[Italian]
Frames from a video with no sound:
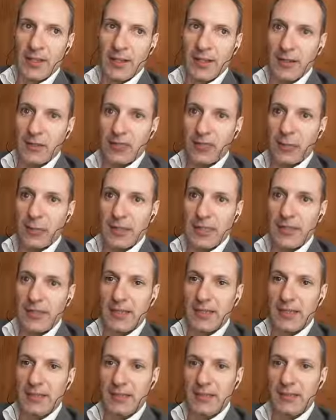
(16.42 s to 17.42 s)
a Reggio
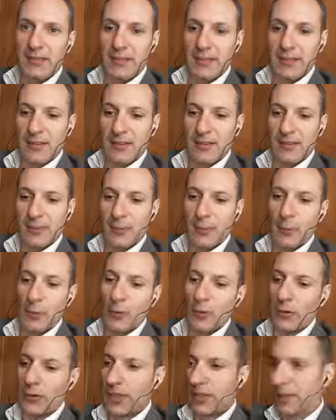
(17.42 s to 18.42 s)
Emilia e stasera siamo a
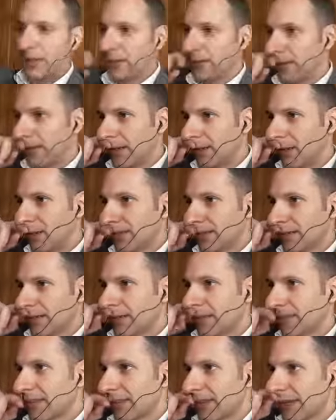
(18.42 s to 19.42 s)
Bologna, le
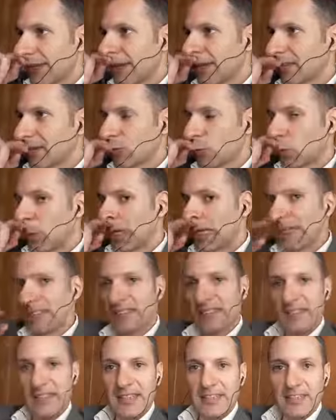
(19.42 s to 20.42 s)
nostre tre
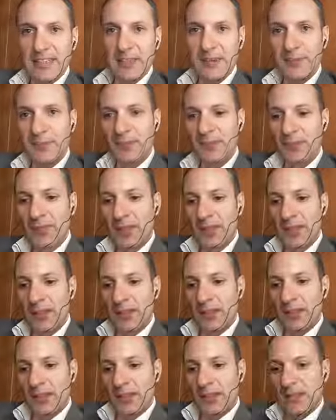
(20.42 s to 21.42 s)
attuali sedi
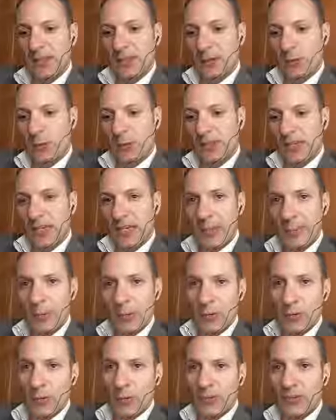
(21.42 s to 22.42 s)
in cui
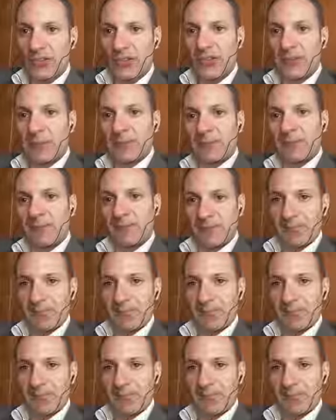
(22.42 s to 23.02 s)
teniamo i corsi.